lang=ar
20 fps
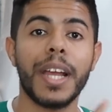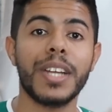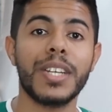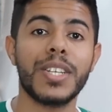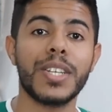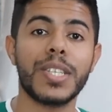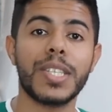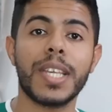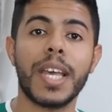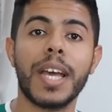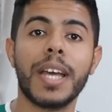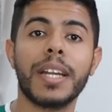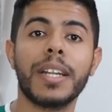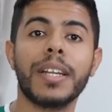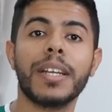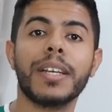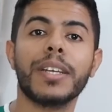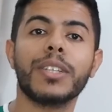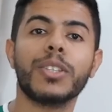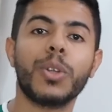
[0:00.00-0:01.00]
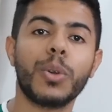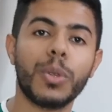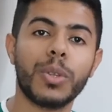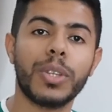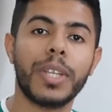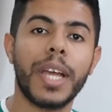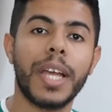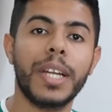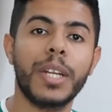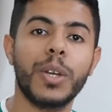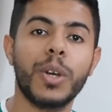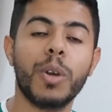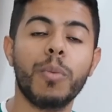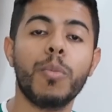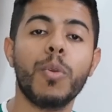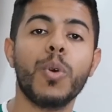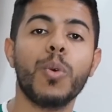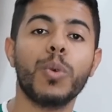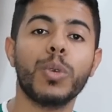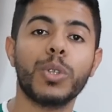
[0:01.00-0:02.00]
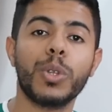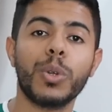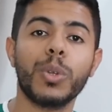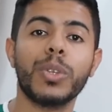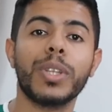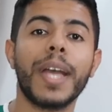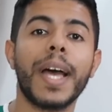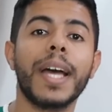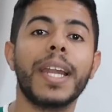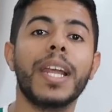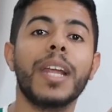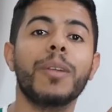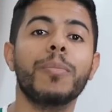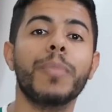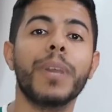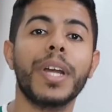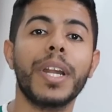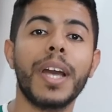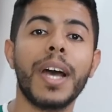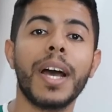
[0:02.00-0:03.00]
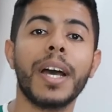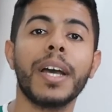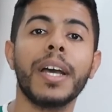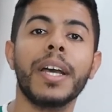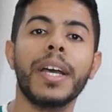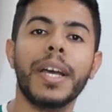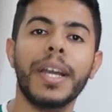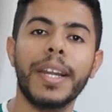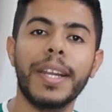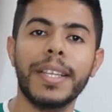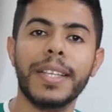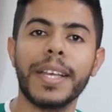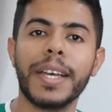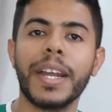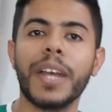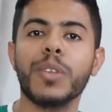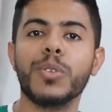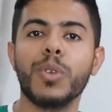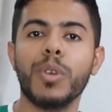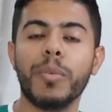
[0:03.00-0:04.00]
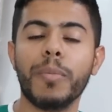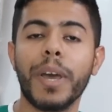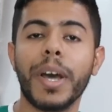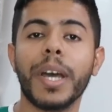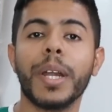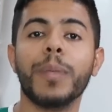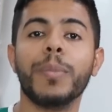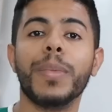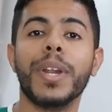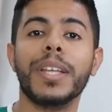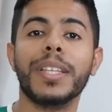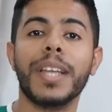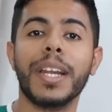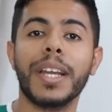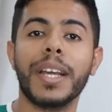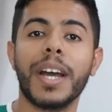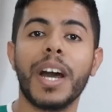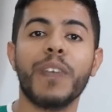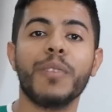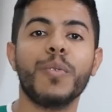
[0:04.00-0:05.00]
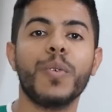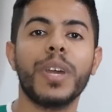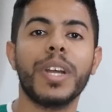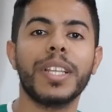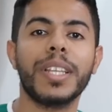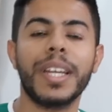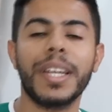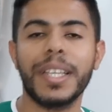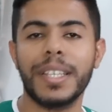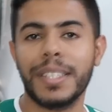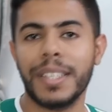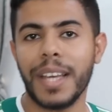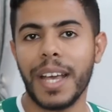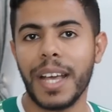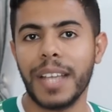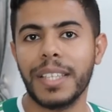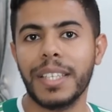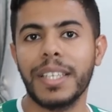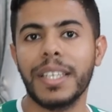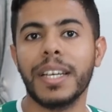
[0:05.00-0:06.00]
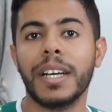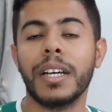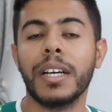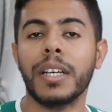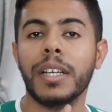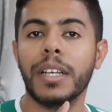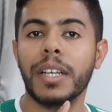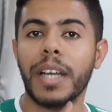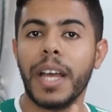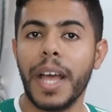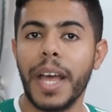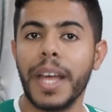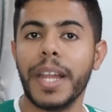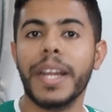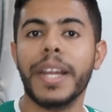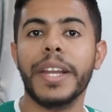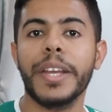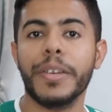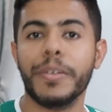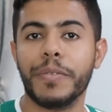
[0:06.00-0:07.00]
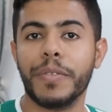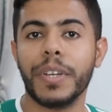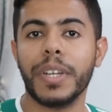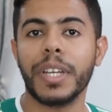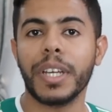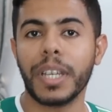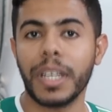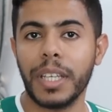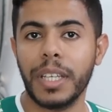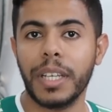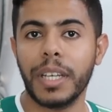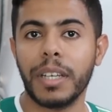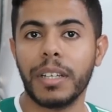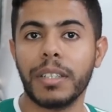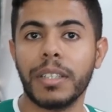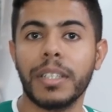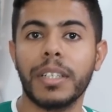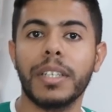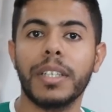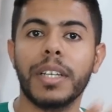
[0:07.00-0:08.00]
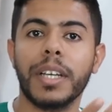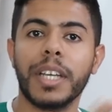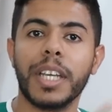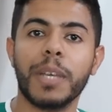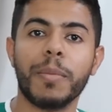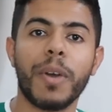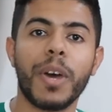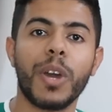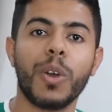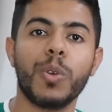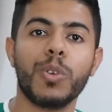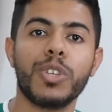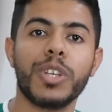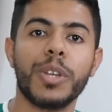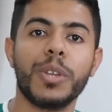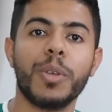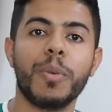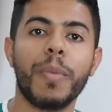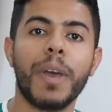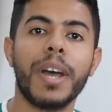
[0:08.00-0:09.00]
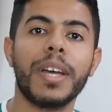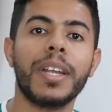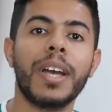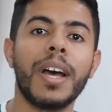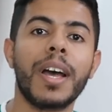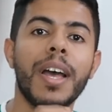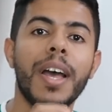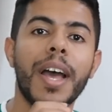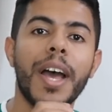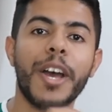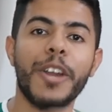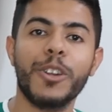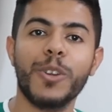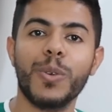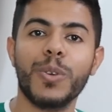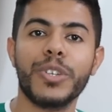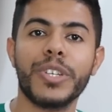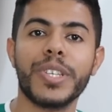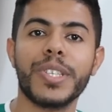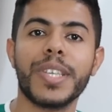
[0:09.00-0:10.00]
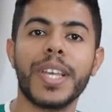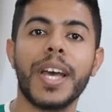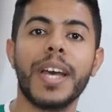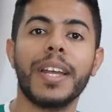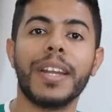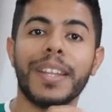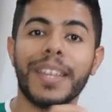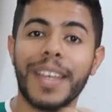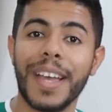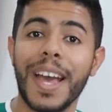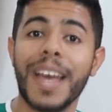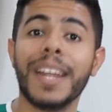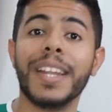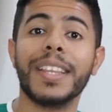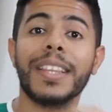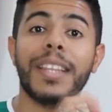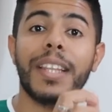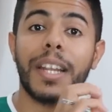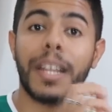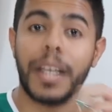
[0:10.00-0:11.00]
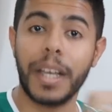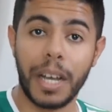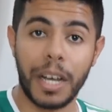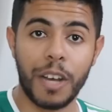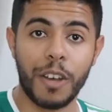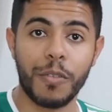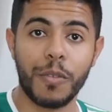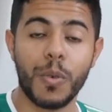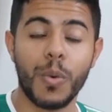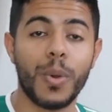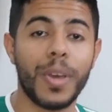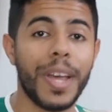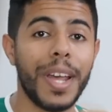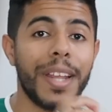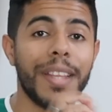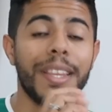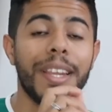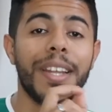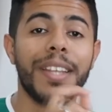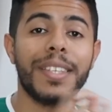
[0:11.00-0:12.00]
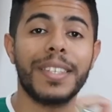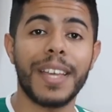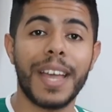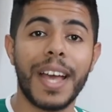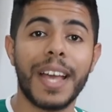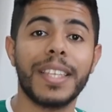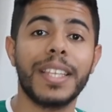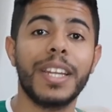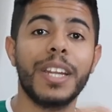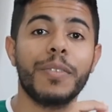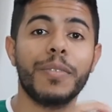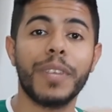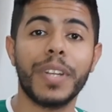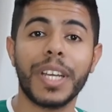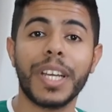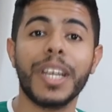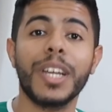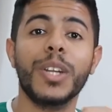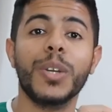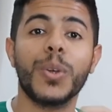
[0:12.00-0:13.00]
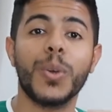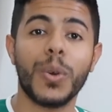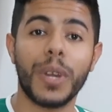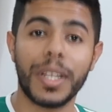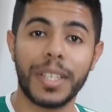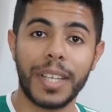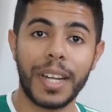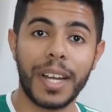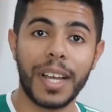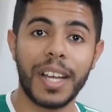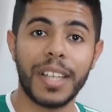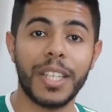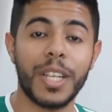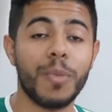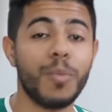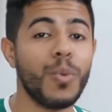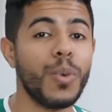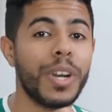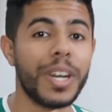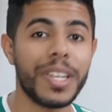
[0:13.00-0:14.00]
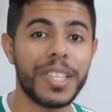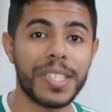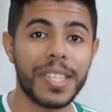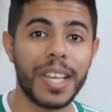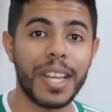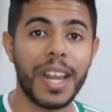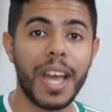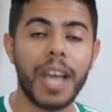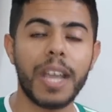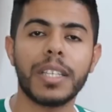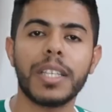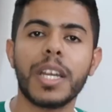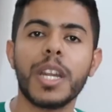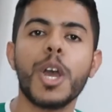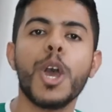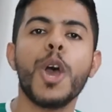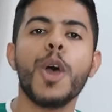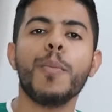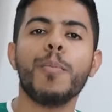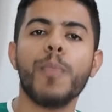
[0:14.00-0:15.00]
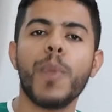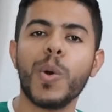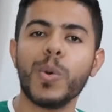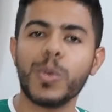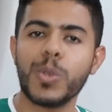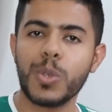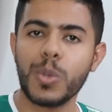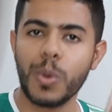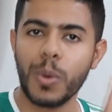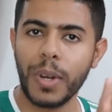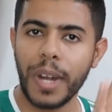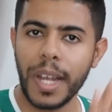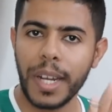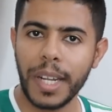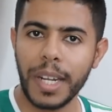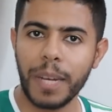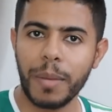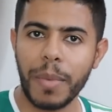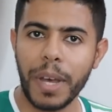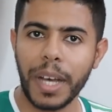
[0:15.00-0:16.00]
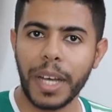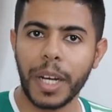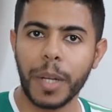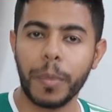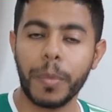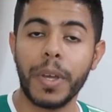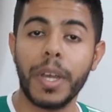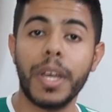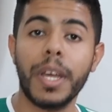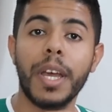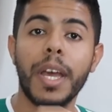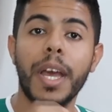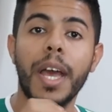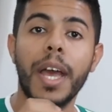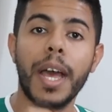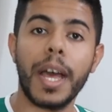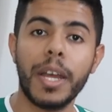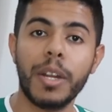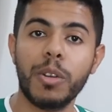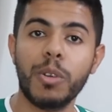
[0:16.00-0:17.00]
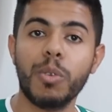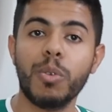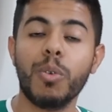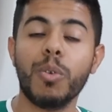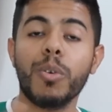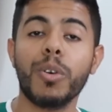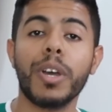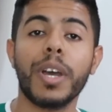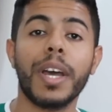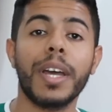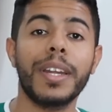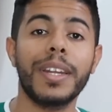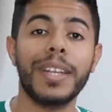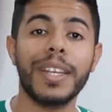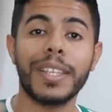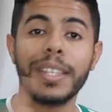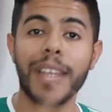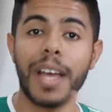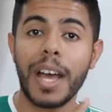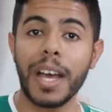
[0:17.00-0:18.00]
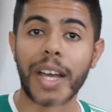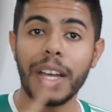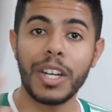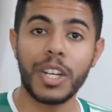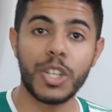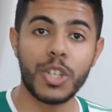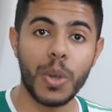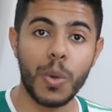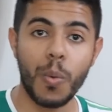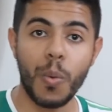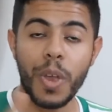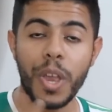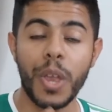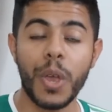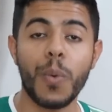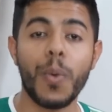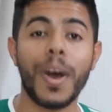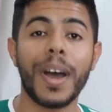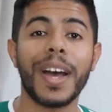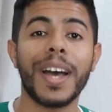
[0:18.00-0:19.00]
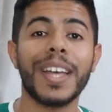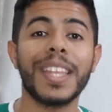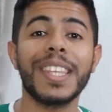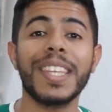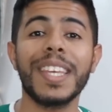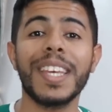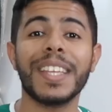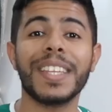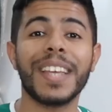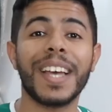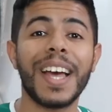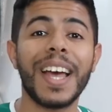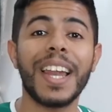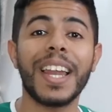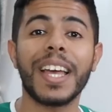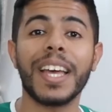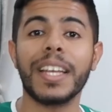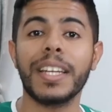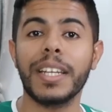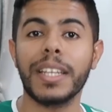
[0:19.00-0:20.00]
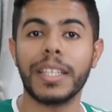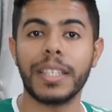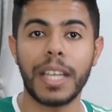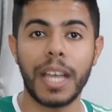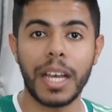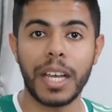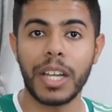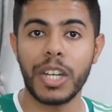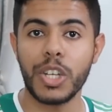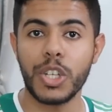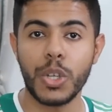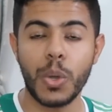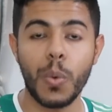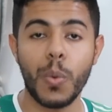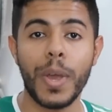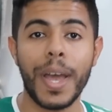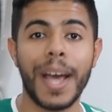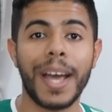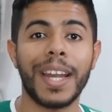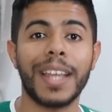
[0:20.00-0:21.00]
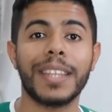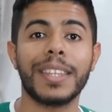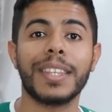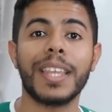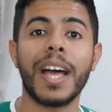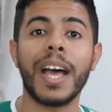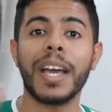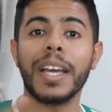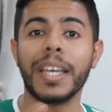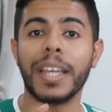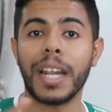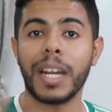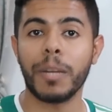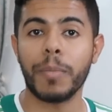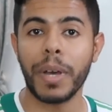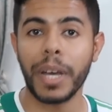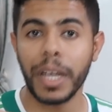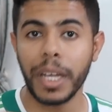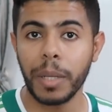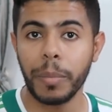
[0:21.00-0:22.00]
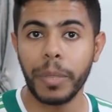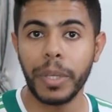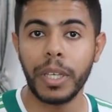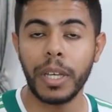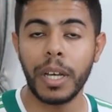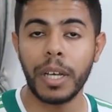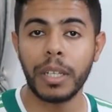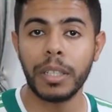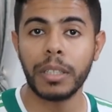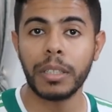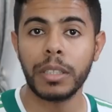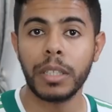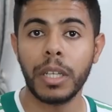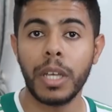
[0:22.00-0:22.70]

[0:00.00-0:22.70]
الجزائر ترد عليهم وترد على البلاغ اللي دارته المغرب لدى الكاف ولدى الاتحادية الإفريقية كما راكم تشاهدوا معنا انه الجزائر قالت للكاف وقالت للاتحاد الافريقي لكره القدم والرساله ايضا موصوله للمغرب انه النطاق الجوي وقضيه غلق النطاق الجوي على الطائره المغربيه